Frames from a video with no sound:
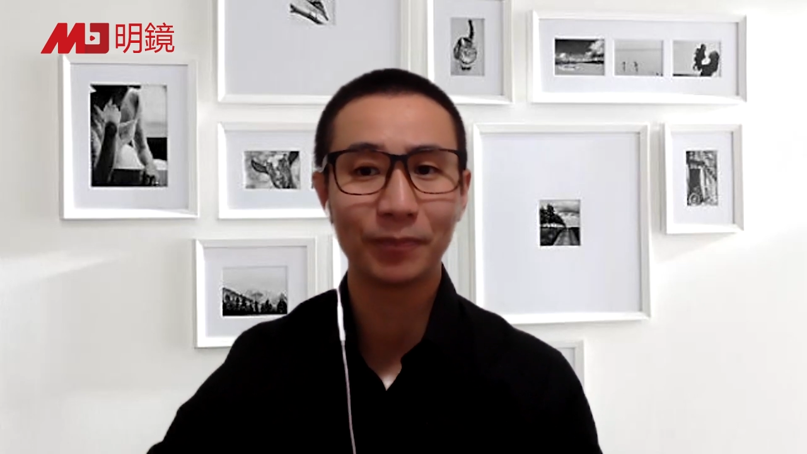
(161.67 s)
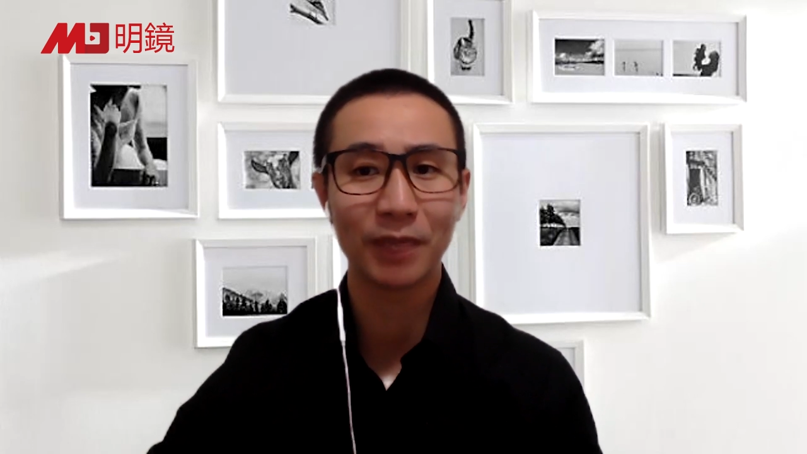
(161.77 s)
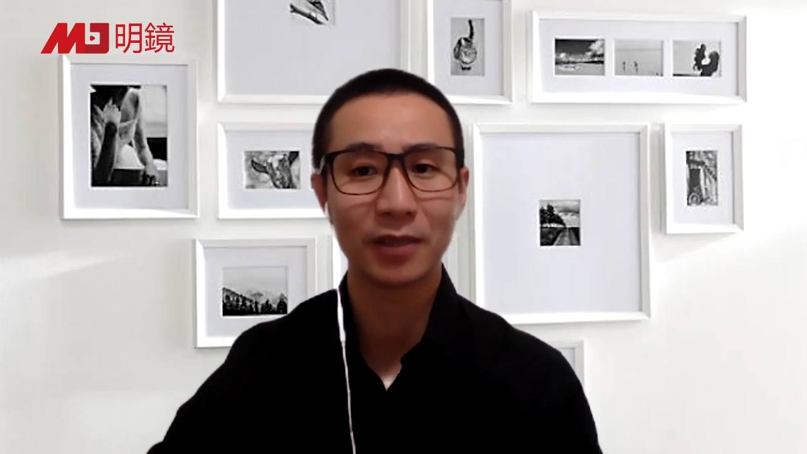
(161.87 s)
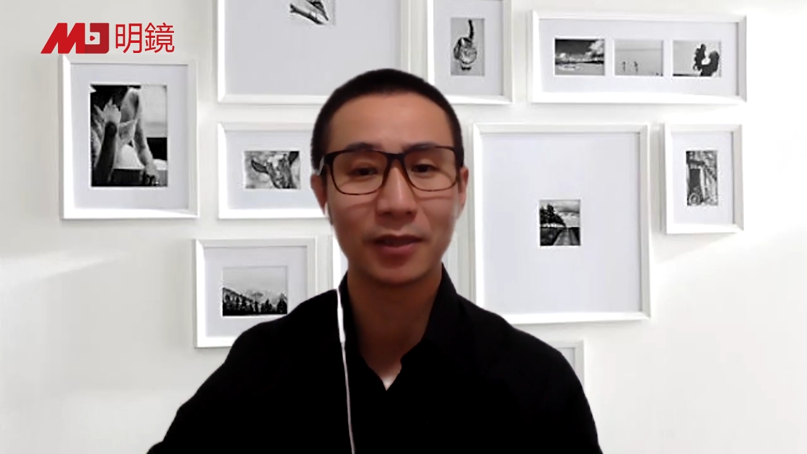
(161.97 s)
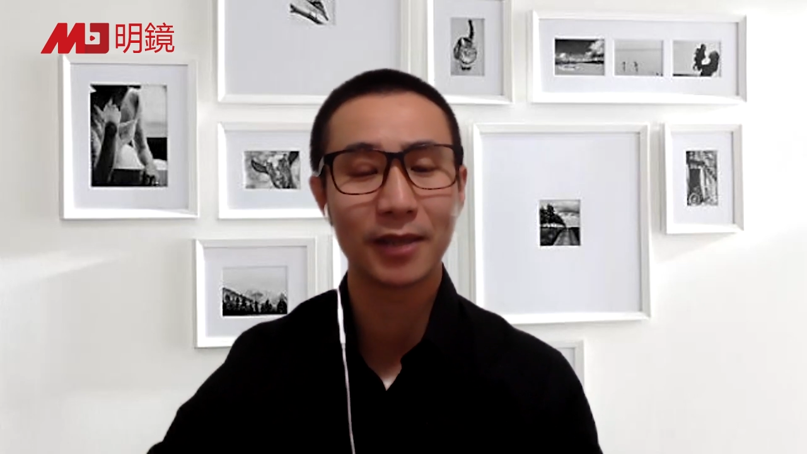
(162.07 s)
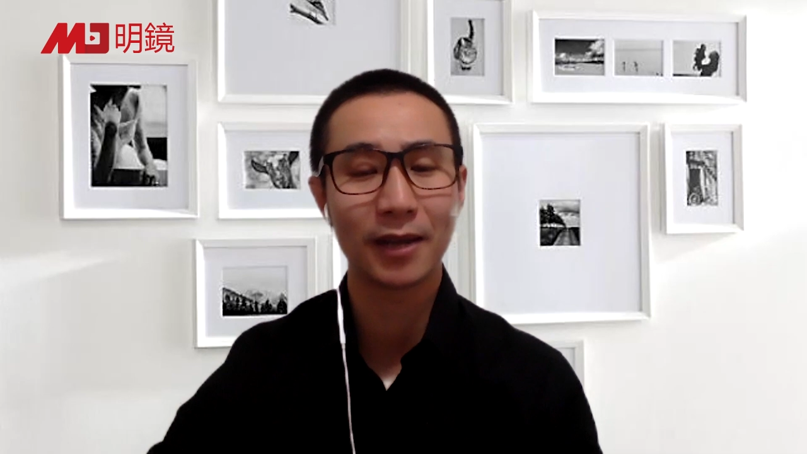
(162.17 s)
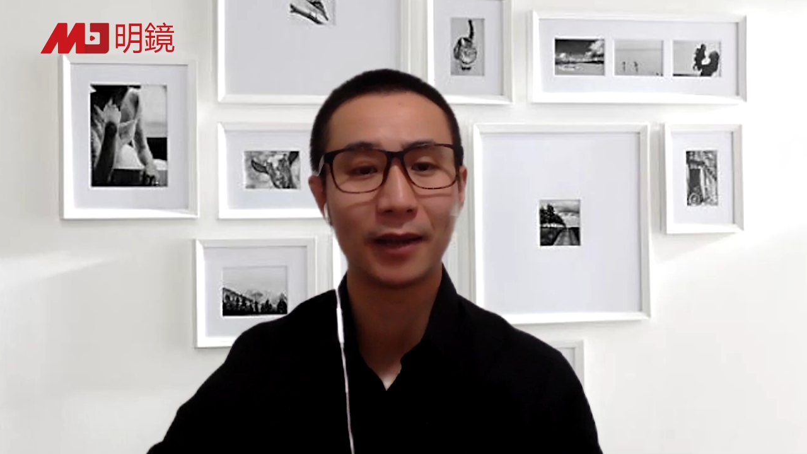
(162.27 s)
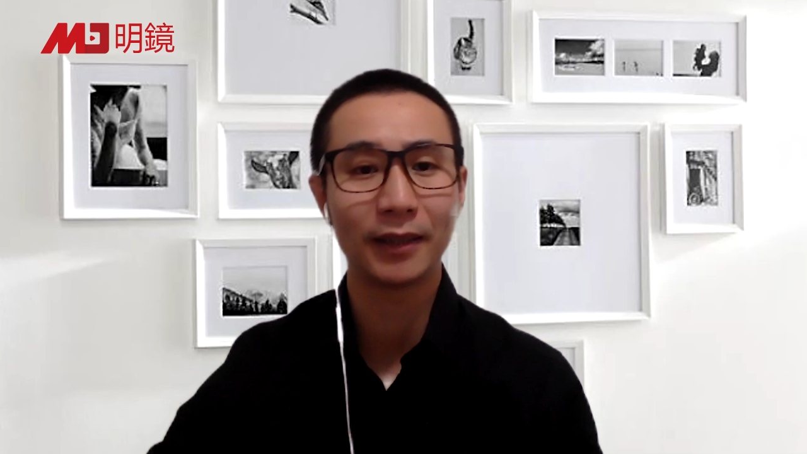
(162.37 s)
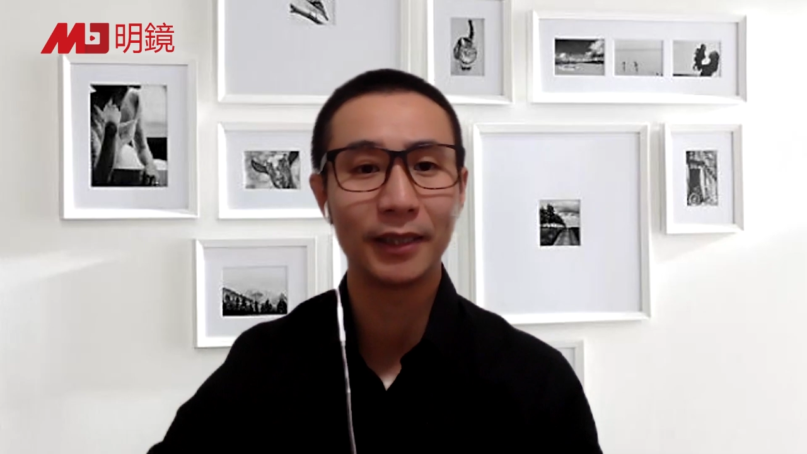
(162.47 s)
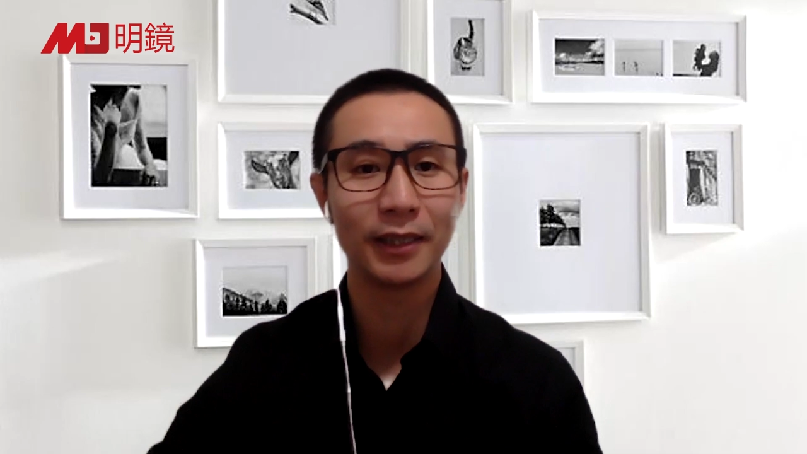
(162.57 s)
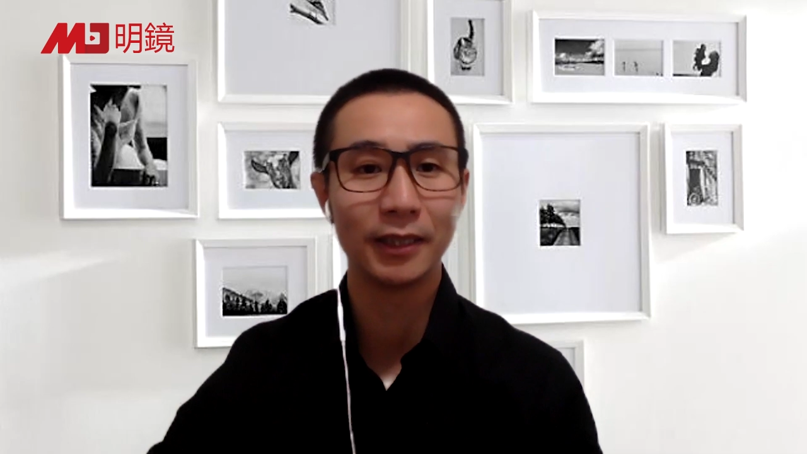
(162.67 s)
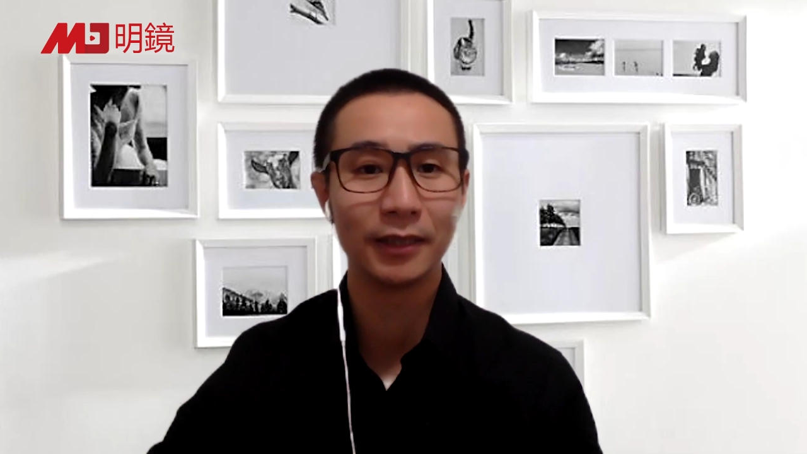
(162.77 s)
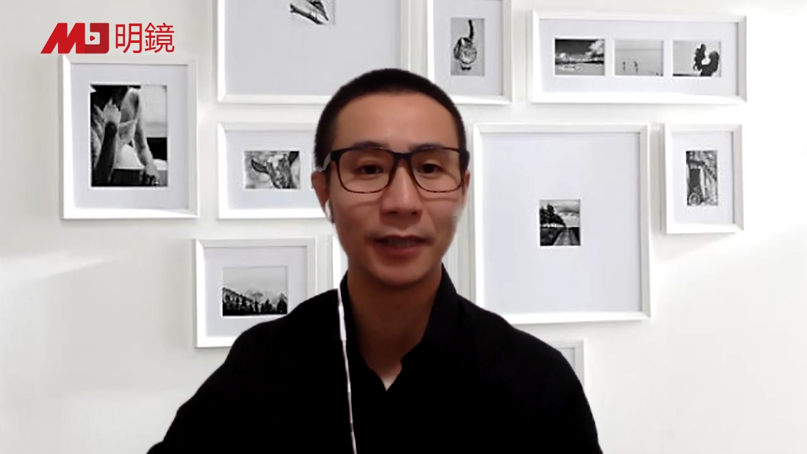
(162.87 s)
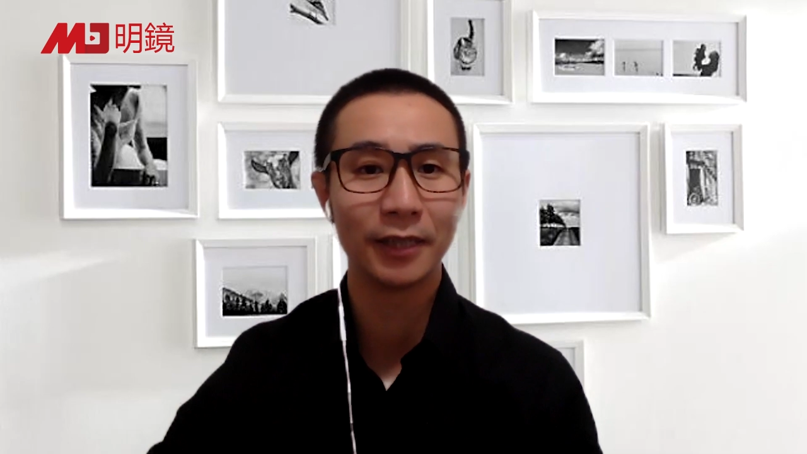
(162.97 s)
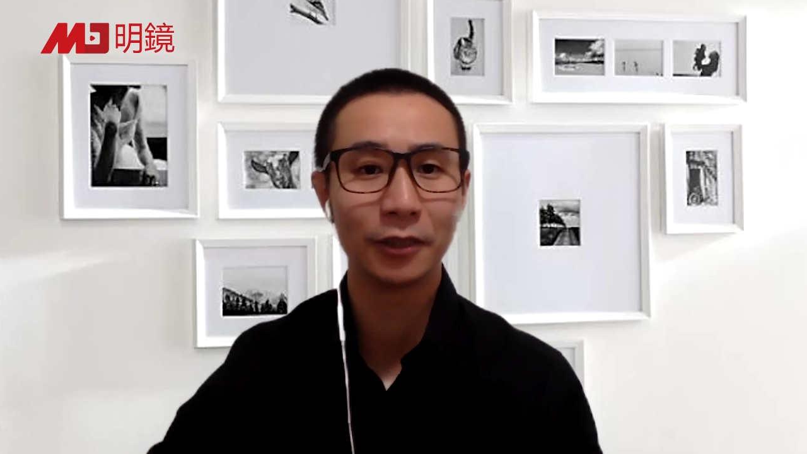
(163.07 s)
但是在2010
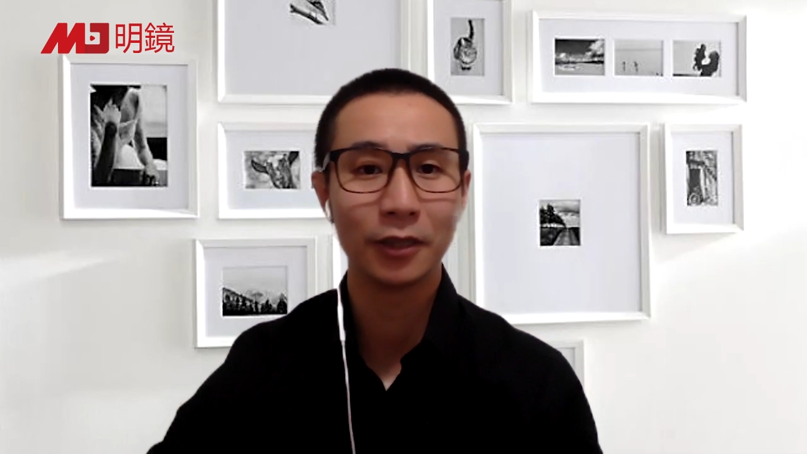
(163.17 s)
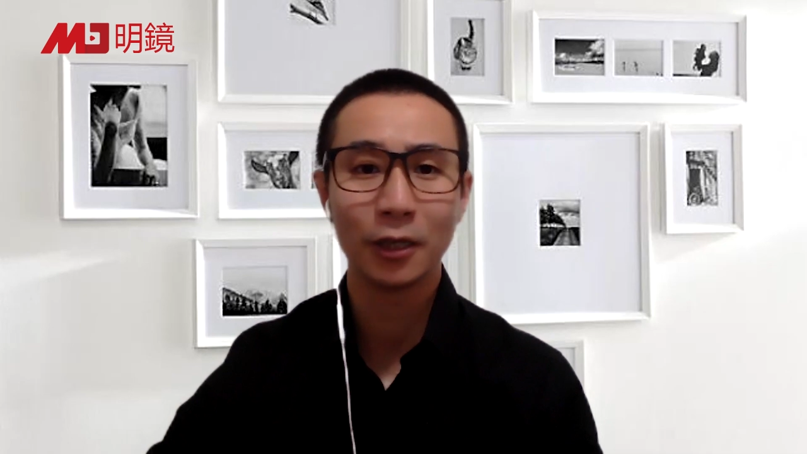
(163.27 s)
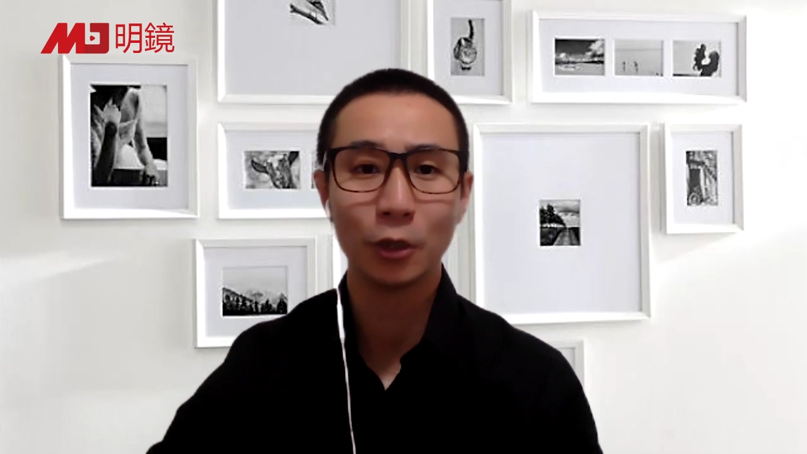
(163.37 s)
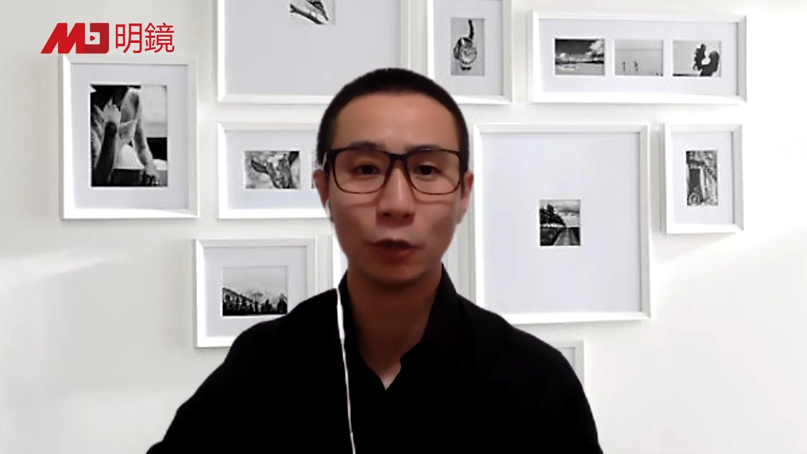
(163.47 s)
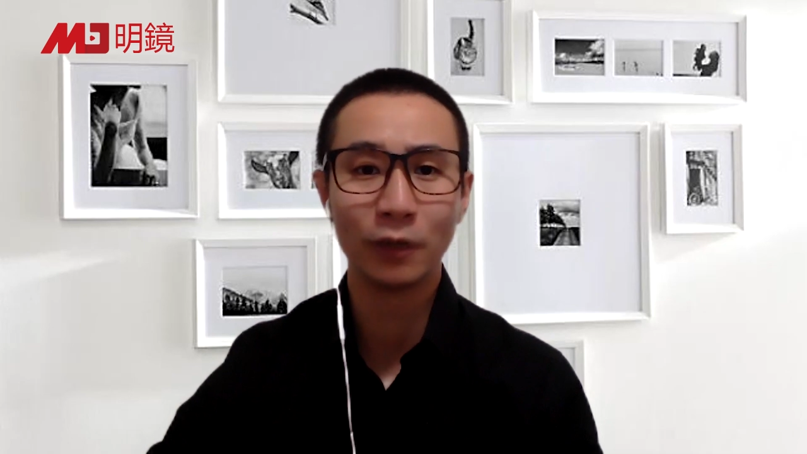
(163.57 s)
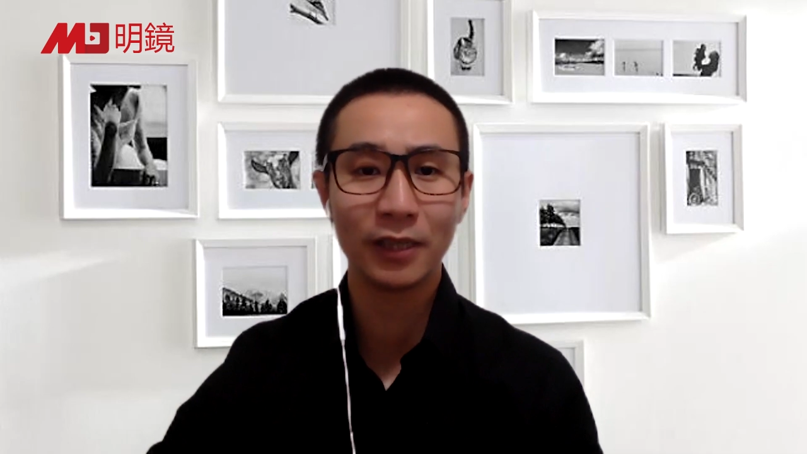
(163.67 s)
年，挪威